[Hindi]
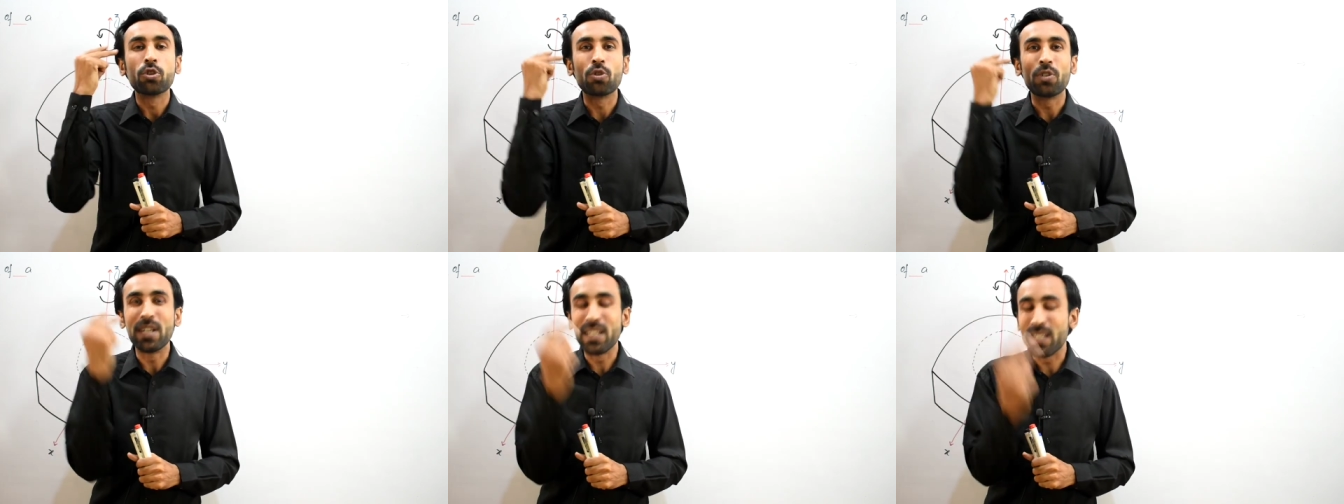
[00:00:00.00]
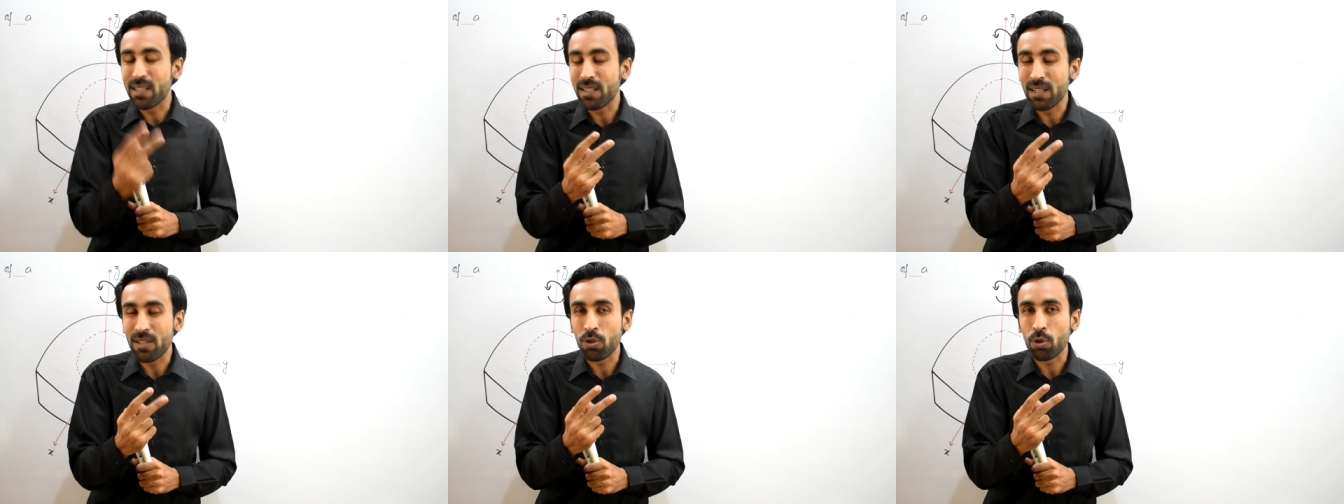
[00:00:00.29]
जो
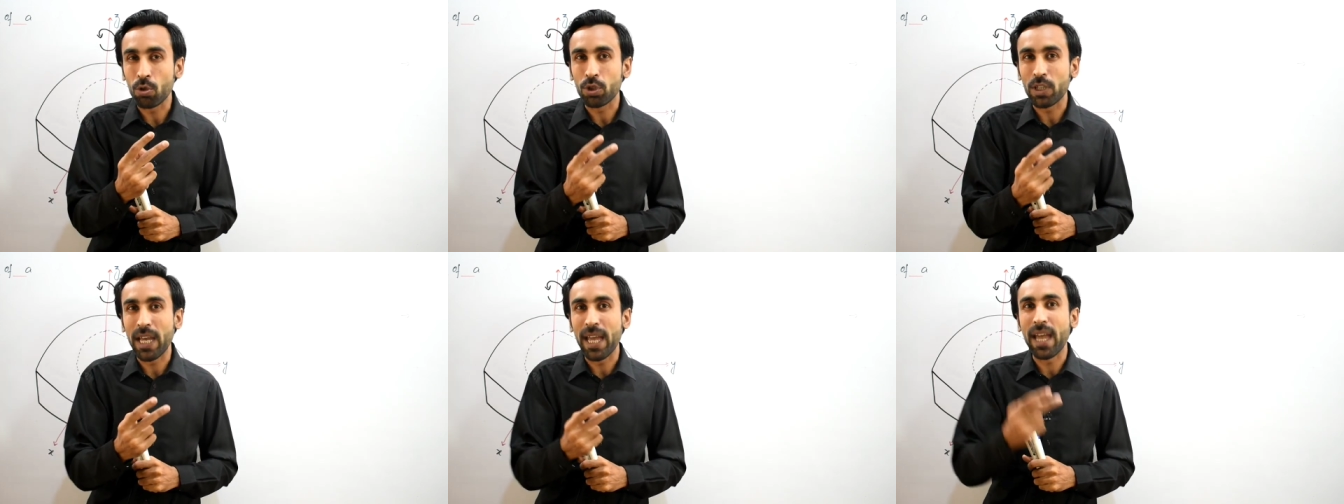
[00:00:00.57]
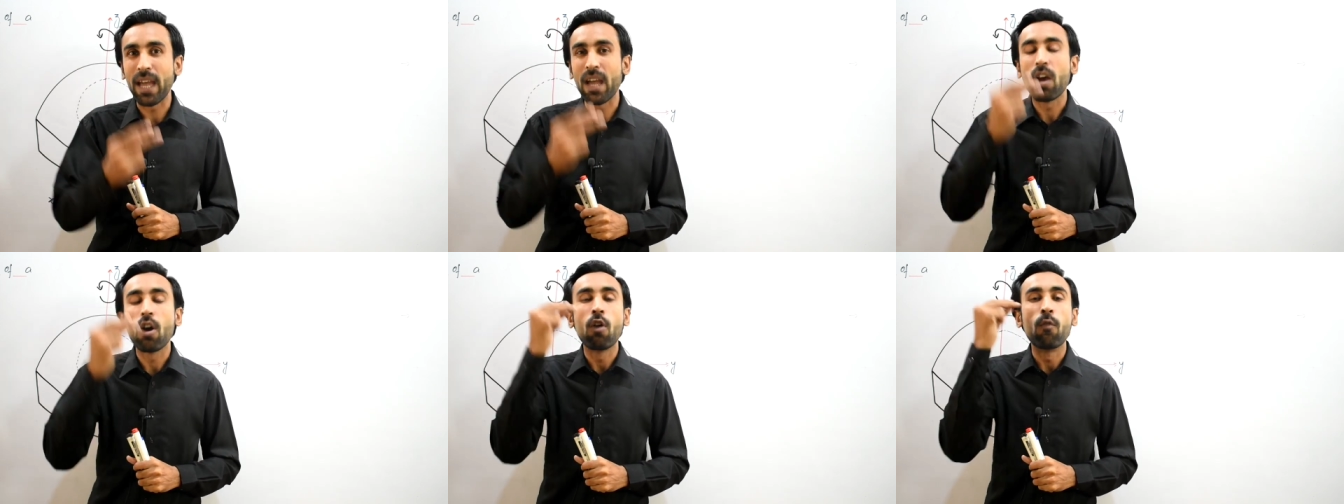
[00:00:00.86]
डिस्टेंस होता
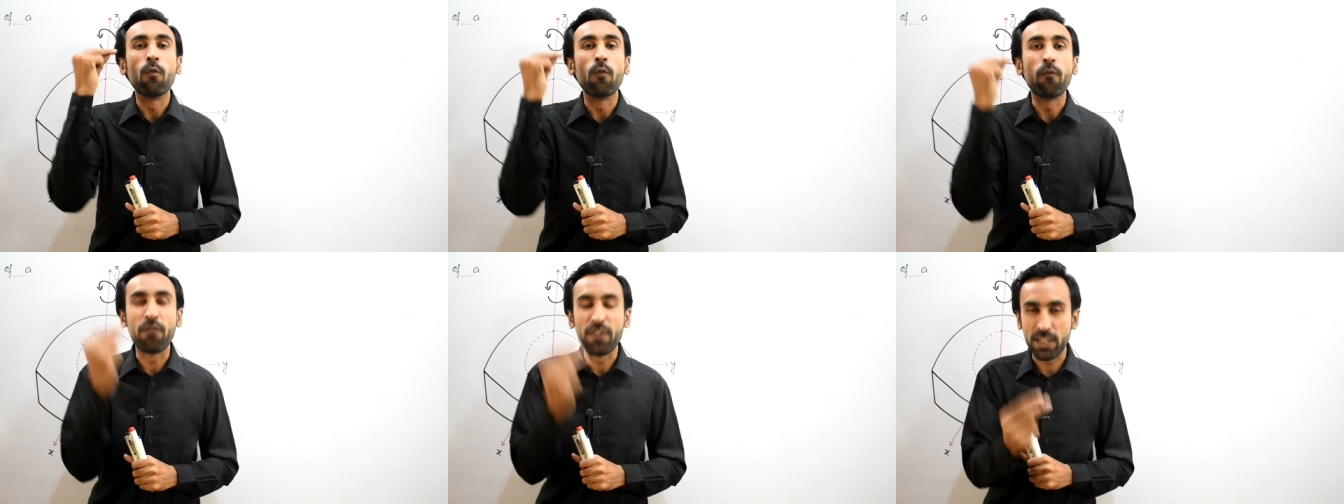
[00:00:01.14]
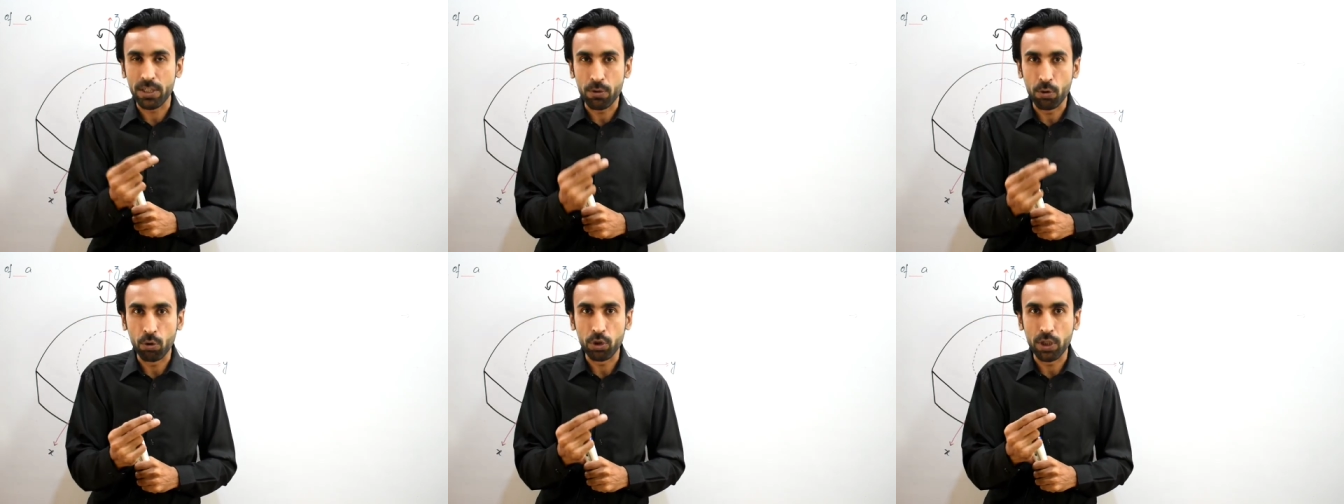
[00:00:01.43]
है वो
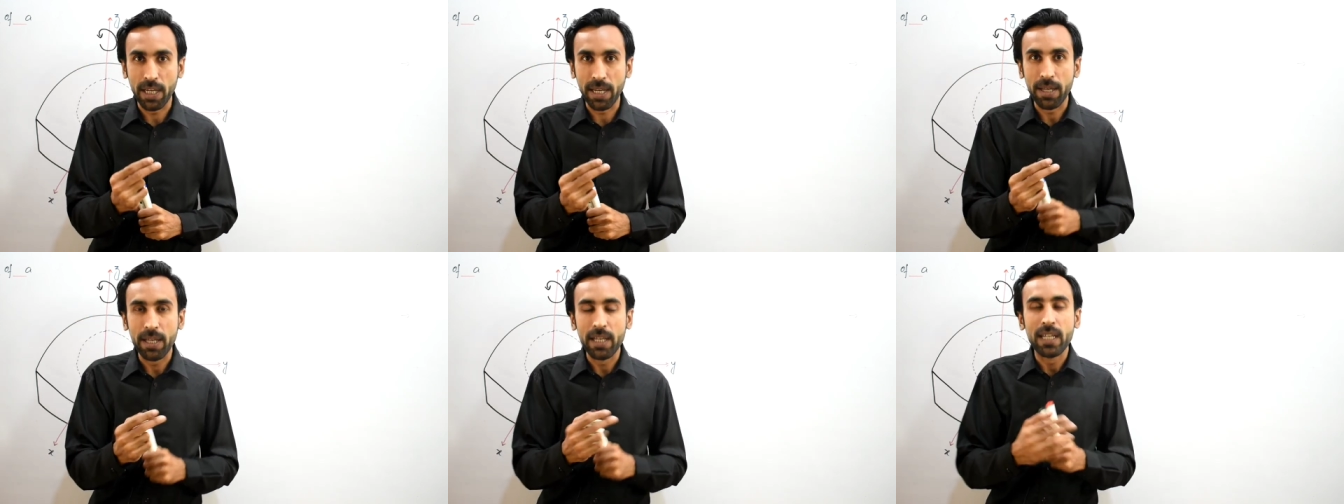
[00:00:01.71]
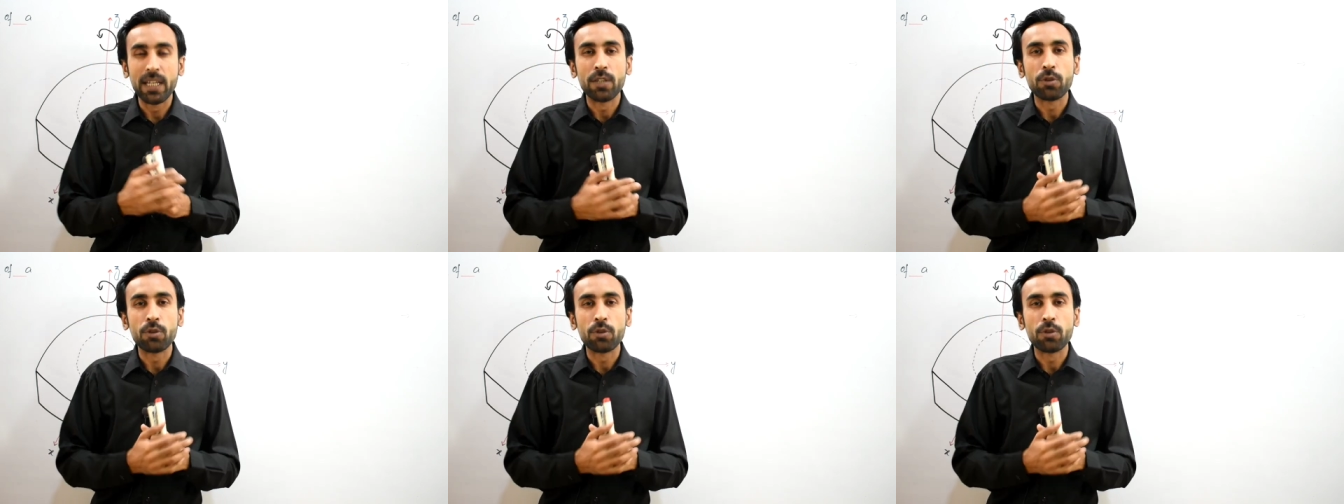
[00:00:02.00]
फिक्स्ड होता है